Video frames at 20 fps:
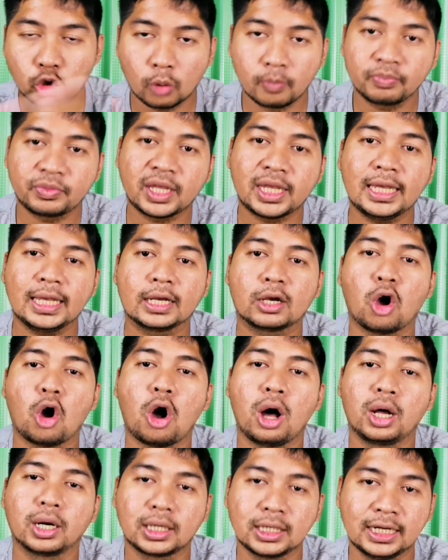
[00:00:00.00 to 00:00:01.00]
โจมตีก
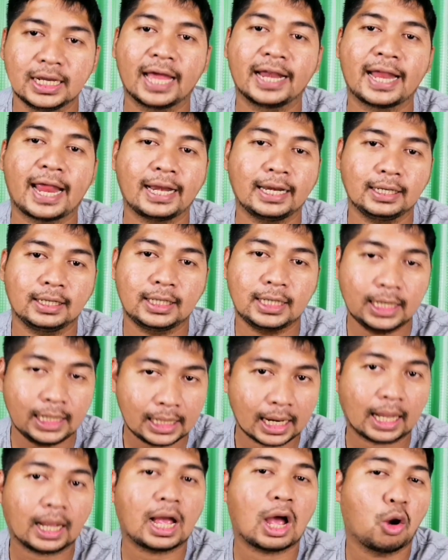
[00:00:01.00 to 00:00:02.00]
องเรือนั้น
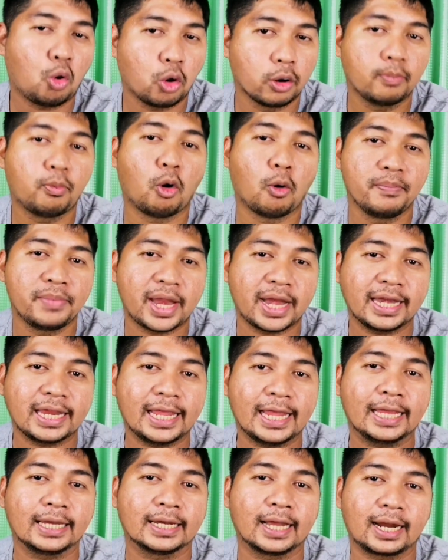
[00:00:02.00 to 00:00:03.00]
ที่เขาค้นพบนั่น
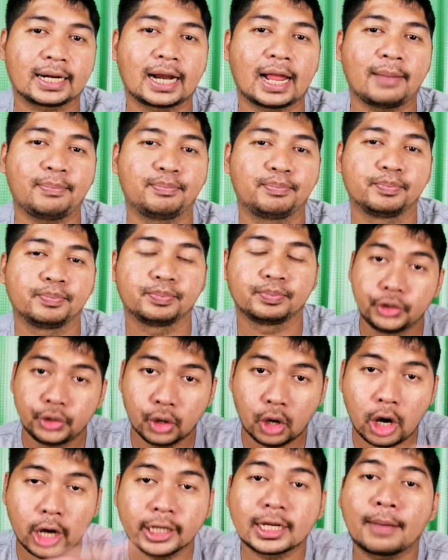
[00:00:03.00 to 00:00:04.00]
เองนะครับ
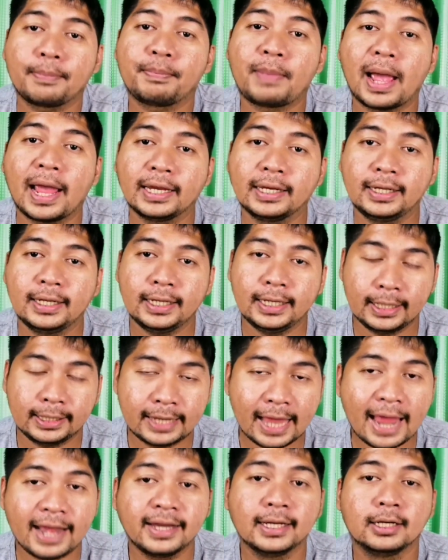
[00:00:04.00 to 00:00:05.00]
ย้อนกลับไปที่
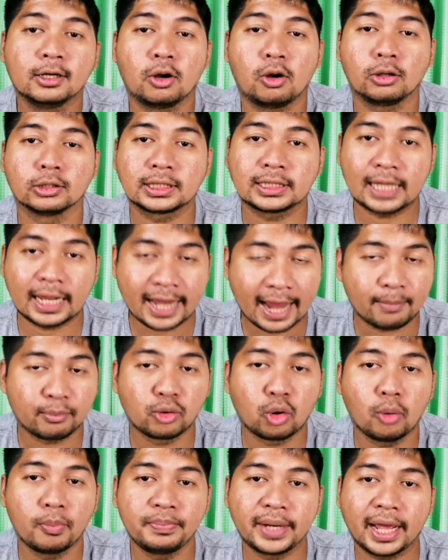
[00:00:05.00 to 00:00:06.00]
อีกด้านหนึ่งของสนา
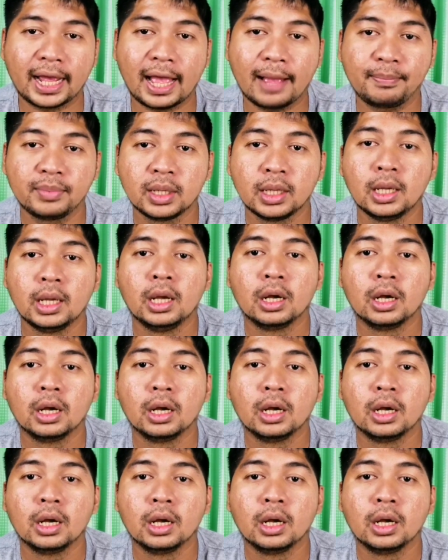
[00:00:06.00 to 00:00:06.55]
มรบนะครับ